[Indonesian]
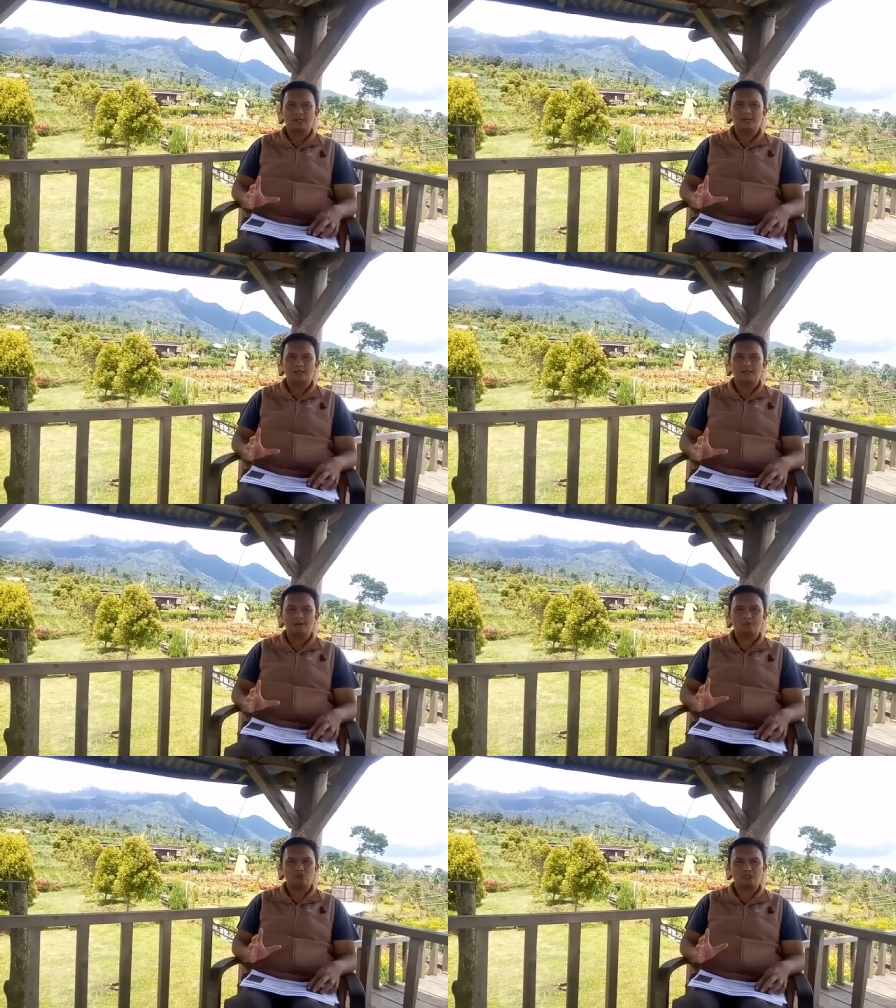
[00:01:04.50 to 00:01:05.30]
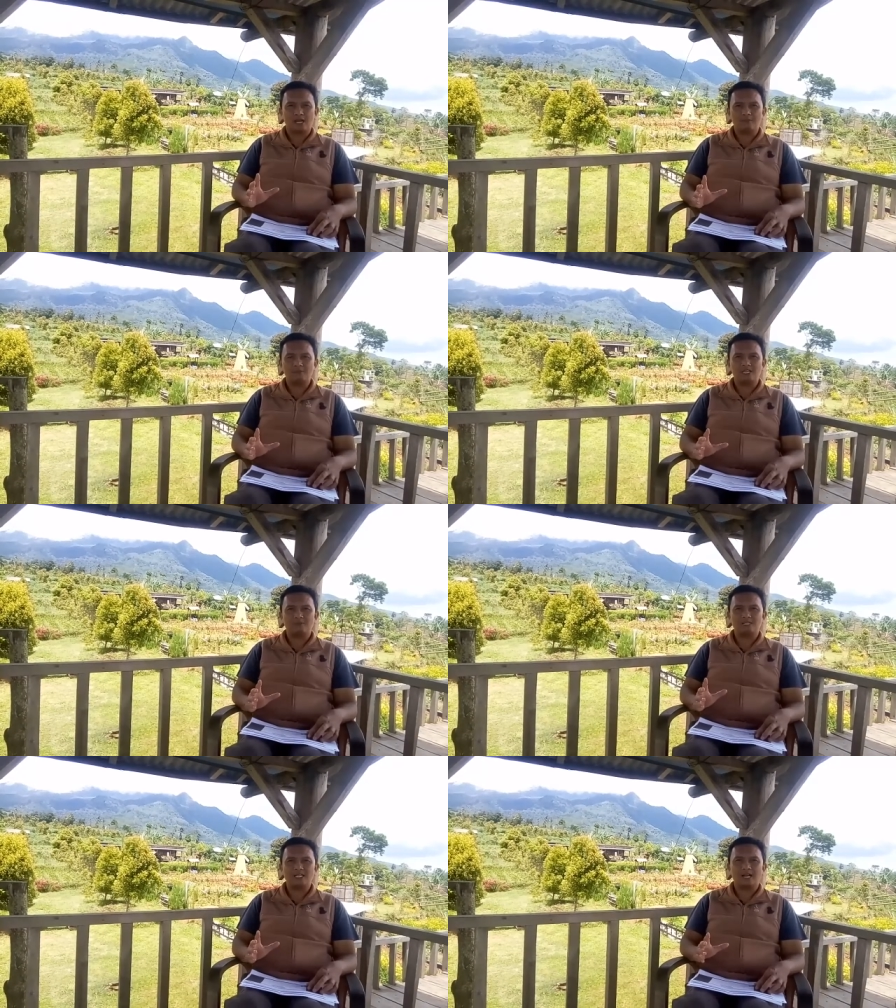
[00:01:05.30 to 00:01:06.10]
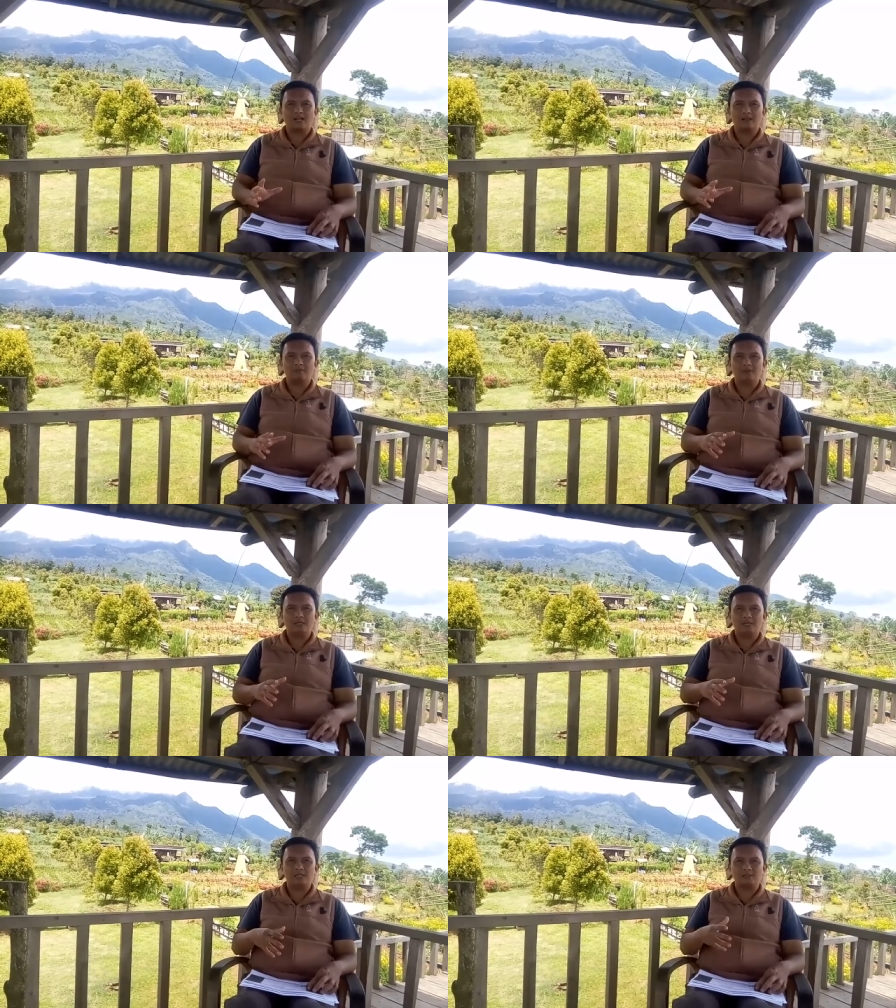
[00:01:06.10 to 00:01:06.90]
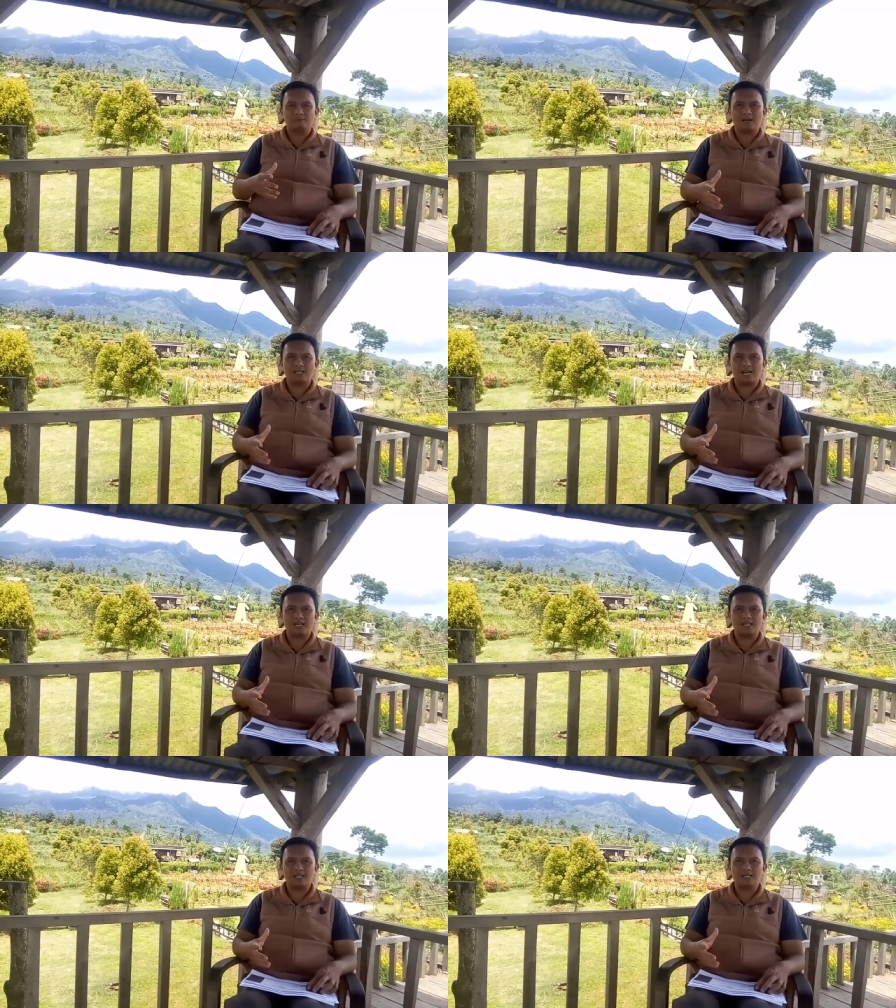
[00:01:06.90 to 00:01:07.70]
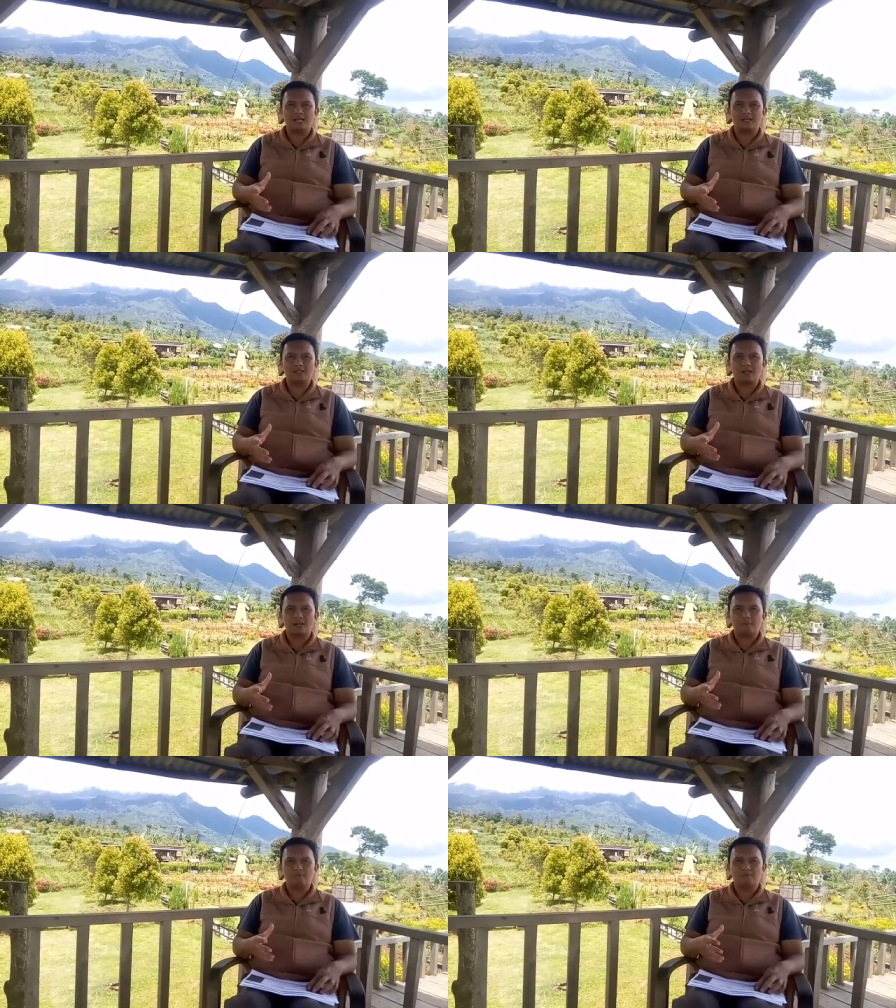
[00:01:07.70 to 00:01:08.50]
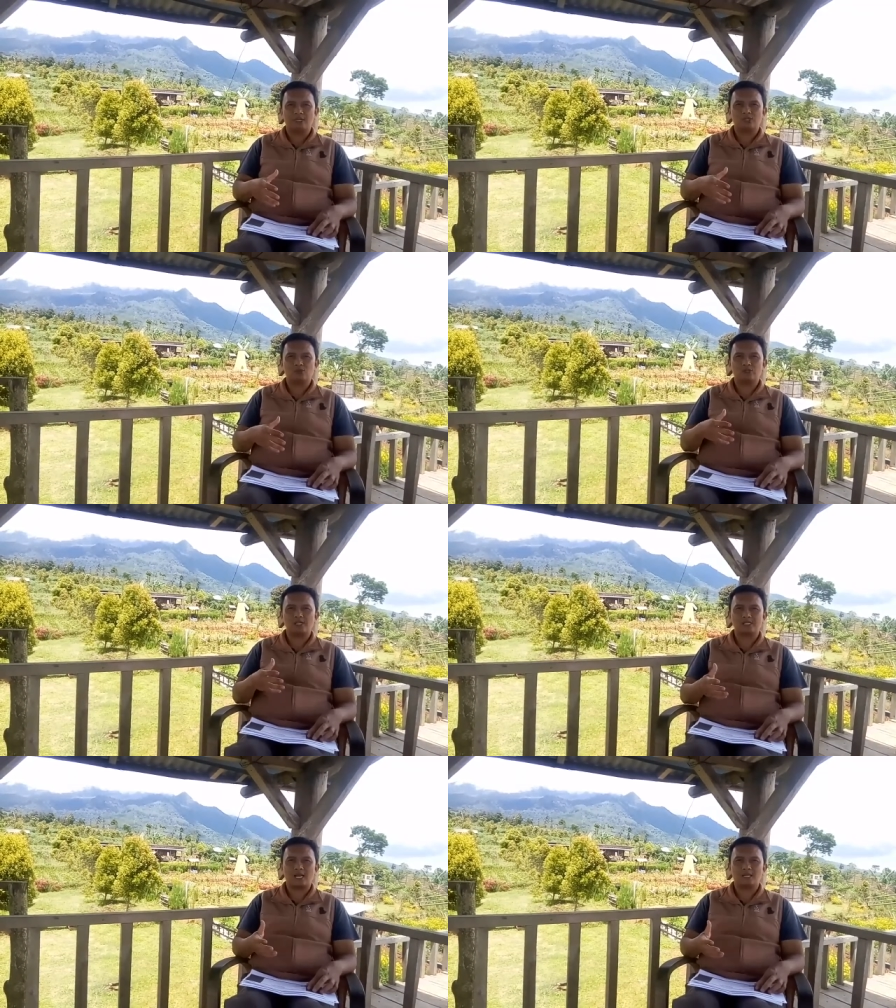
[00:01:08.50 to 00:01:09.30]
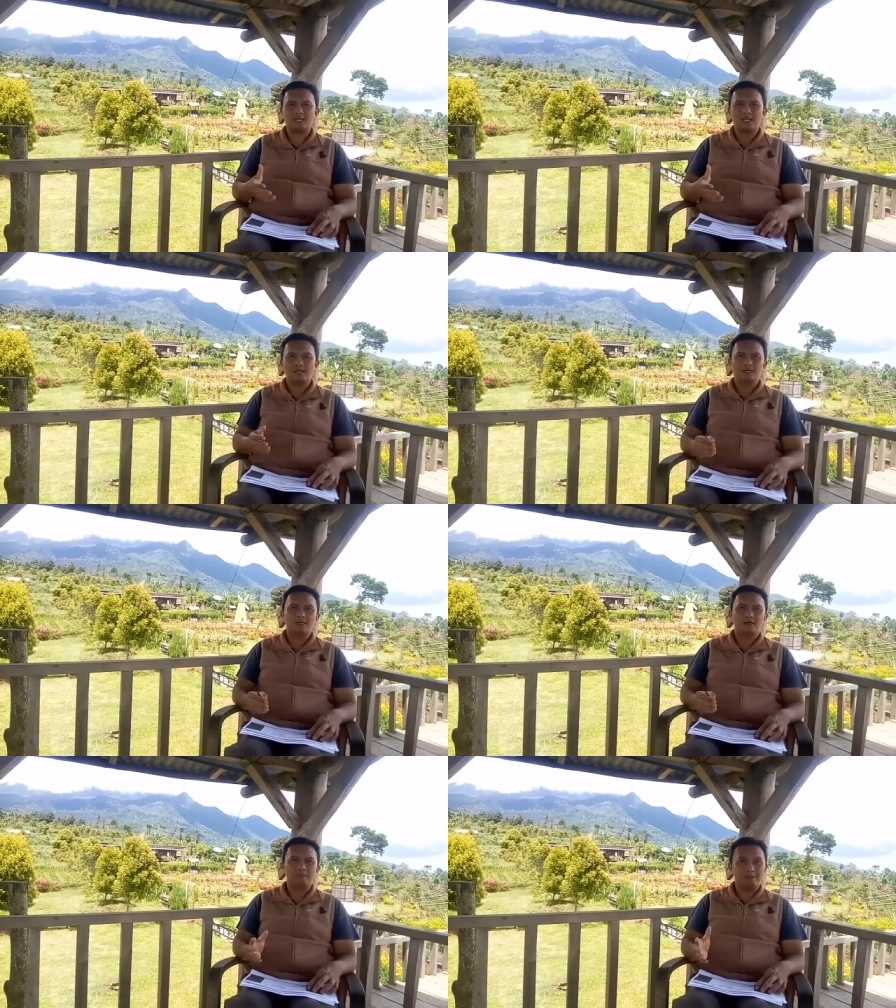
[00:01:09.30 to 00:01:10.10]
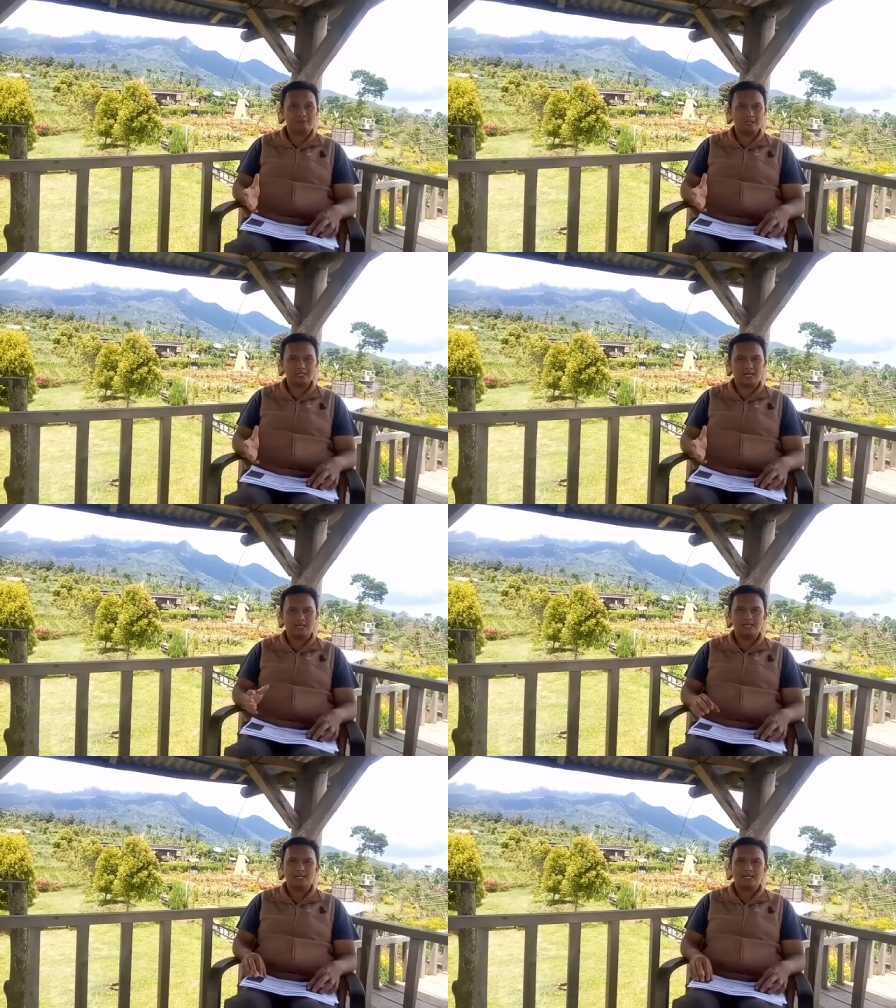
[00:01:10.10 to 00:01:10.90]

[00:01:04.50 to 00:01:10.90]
e, perusahaan bisa berjalan lebih cepat lagi dan mensukseskan e, membernya.